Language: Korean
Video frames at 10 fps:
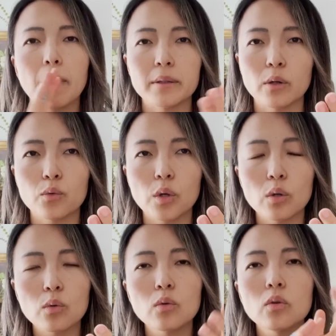바닥도
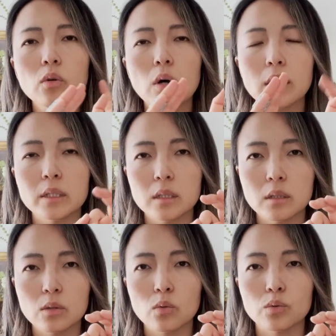했고
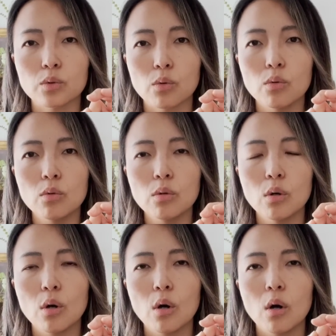화장실도
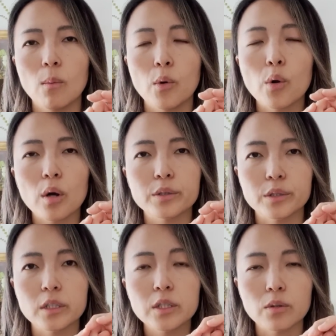고쳤고 뭐 여러
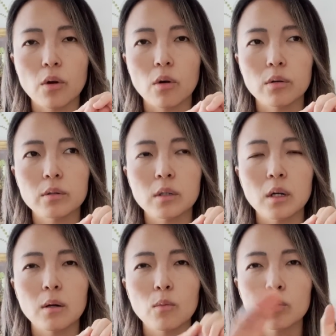가지를 했어요.
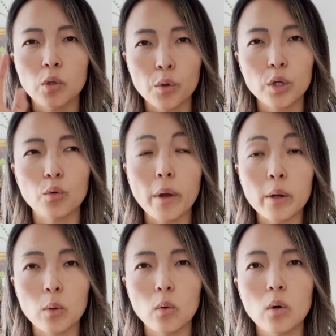뭐 전기도
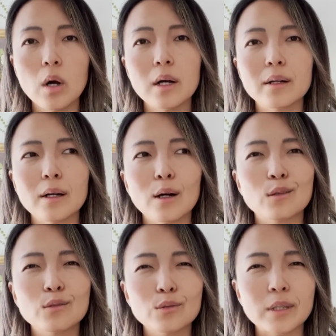했고
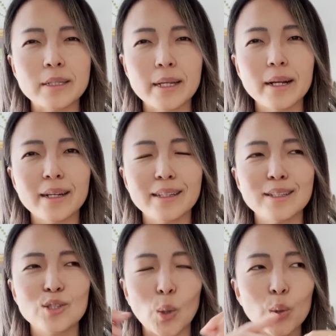그리고 제
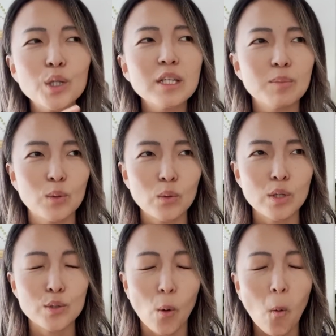생각에는 전기
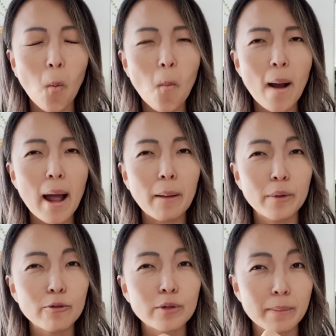비용이 정말
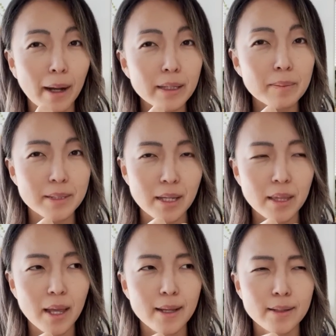미국이 많이
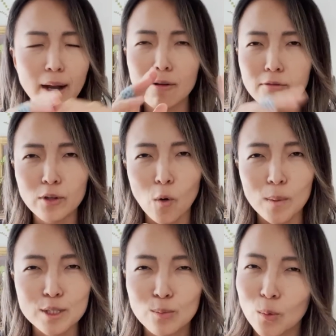비싼데 제가 한국이
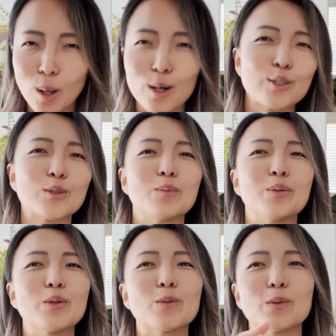얼마인지 몰라가지고
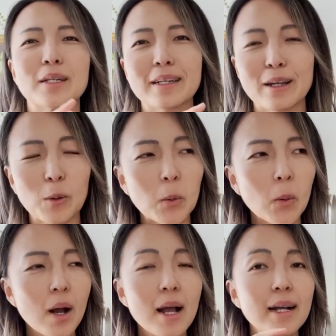비교를
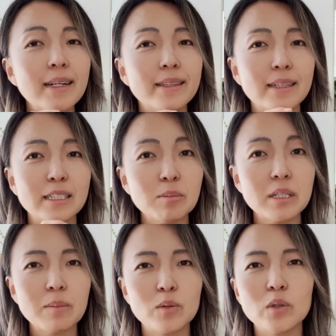못하겠고 일단
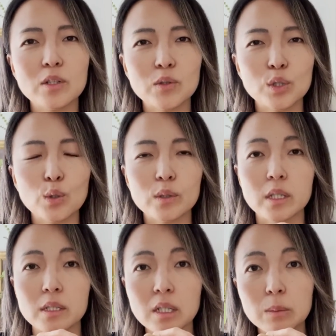쉽게 비교할 수 있는 걸
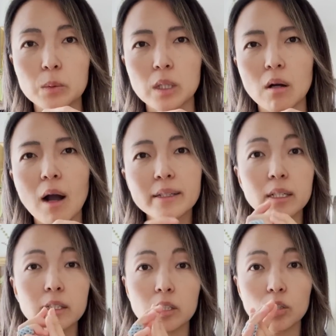제가 찾아보니까
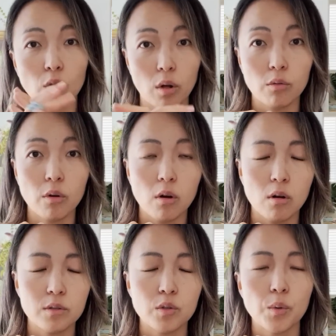화장실이더라고요.
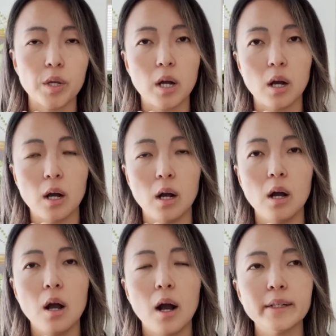그래서 저희가
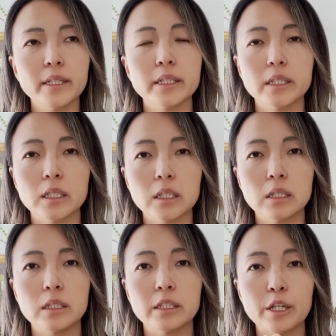
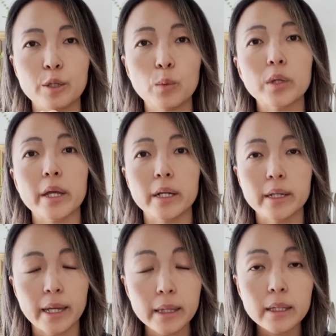화장실을 이제
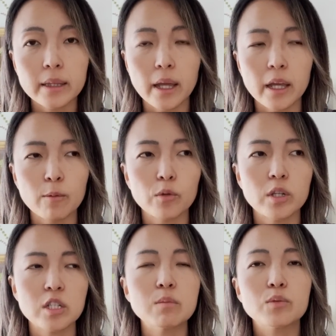리모델링 했는데
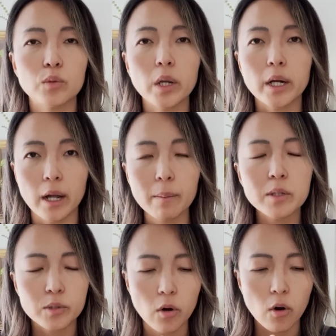이번에 집 수리를
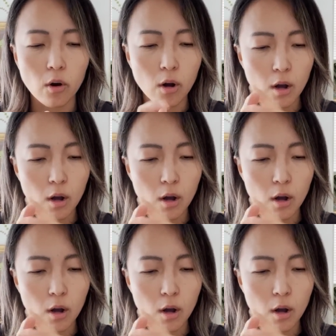하면서